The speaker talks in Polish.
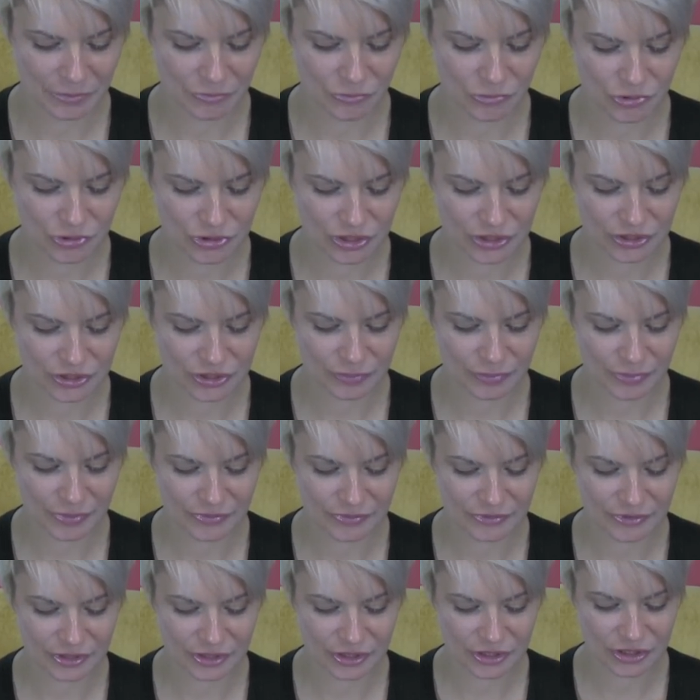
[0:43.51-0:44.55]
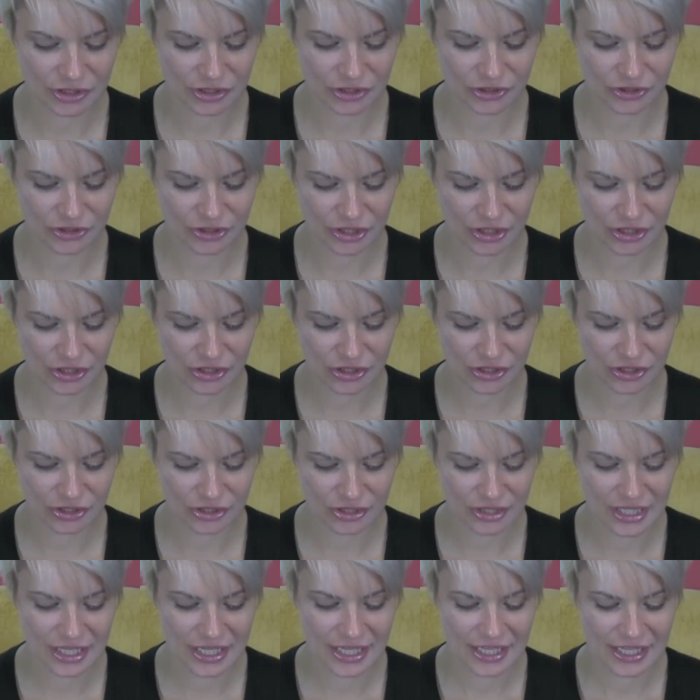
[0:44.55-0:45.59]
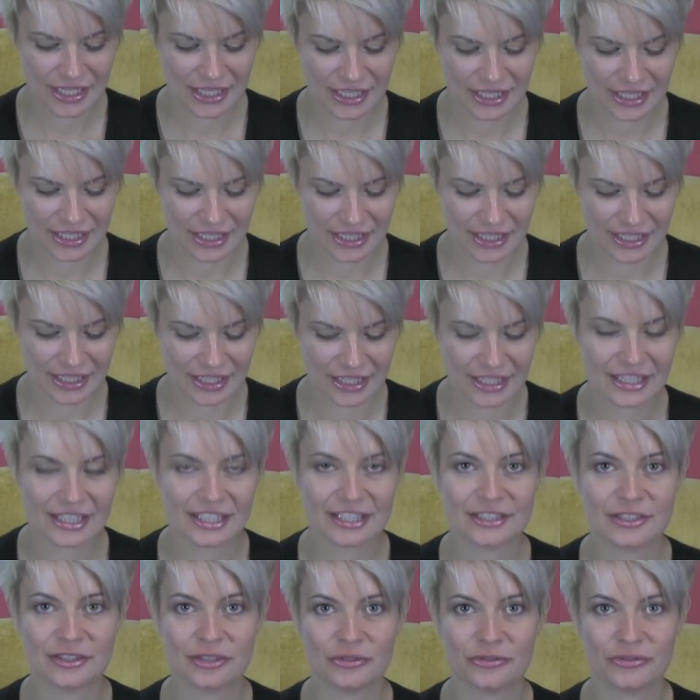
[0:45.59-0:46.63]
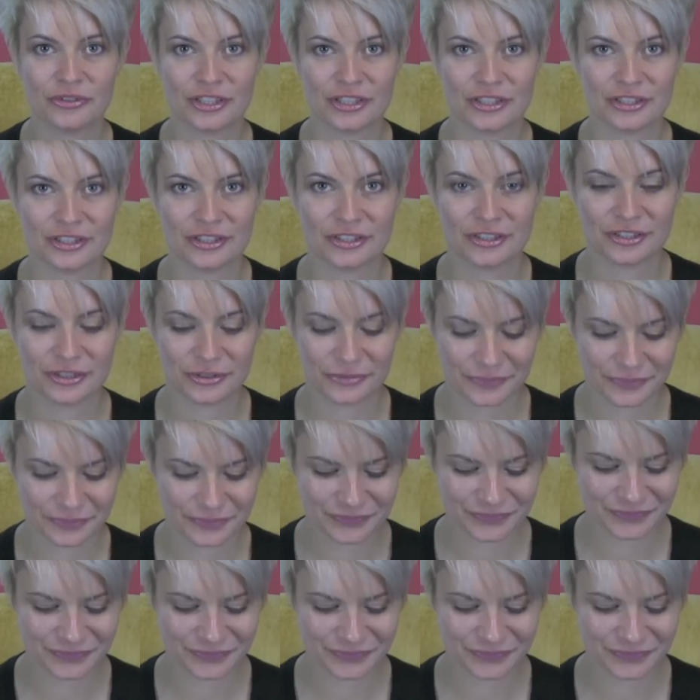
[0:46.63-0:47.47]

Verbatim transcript: można się pewnych rzeczy e, dowiedzieć.